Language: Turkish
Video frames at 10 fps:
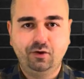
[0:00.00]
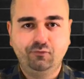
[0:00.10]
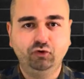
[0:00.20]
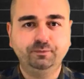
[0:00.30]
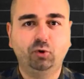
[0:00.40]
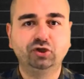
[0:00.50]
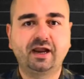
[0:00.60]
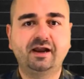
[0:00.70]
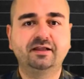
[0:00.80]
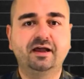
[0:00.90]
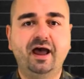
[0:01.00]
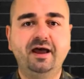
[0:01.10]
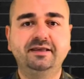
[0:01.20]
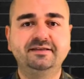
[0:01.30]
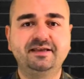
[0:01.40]
Futbol Arena'dan
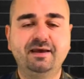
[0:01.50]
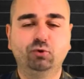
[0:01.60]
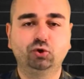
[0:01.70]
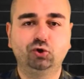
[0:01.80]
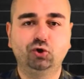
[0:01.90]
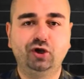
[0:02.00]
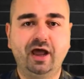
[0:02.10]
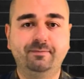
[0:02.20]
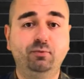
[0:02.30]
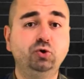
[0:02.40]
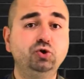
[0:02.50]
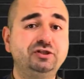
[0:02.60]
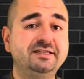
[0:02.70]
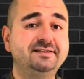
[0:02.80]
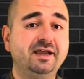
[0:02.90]
herkese mutlu günler. Bugün
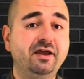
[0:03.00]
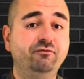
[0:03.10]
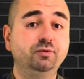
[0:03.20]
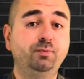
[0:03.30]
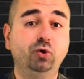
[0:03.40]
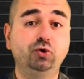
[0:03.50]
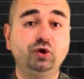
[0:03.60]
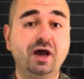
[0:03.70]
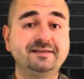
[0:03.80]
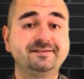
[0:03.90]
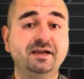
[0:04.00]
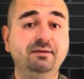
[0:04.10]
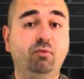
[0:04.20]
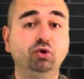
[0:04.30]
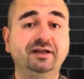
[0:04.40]
sizlere futbol
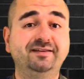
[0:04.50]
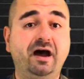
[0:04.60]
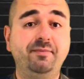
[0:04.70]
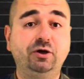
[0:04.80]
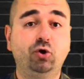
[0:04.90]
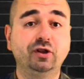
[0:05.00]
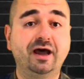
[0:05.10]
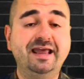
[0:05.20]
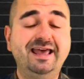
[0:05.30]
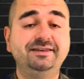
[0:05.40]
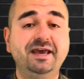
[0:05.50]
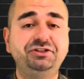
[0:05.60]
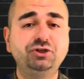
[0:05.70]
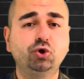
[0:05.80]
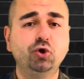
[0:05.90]
dünyasının moda tabiri olan
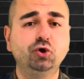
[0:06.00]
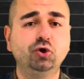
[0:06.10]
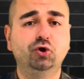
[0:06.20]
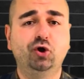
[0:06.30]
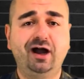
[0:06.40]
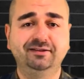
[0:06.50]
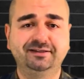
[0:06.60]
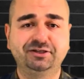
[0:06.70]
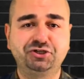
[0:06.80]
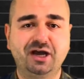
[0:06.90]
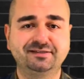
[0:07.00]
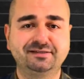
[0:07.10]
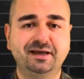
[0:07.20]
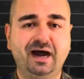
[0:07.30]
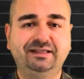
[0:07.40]
geçiş oyununu
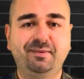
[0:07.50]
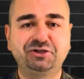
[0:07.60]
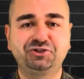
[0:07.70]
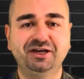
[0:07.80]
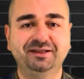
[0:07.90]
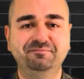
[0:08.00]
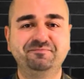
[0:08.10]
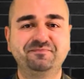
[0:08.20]
anlatacağız. Hadi başlayalım.